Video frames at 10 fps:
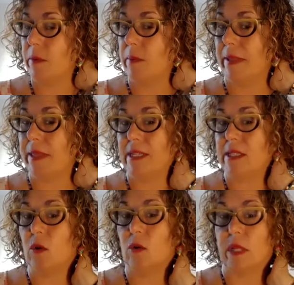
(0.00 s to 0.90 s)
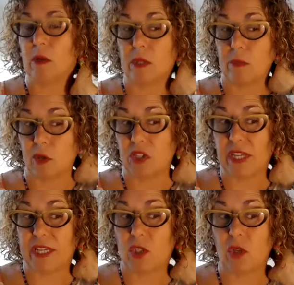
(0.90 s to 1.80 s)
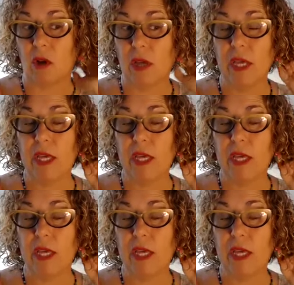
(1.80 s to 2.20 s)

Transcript: me parece que tengo tarot, amor y sexo,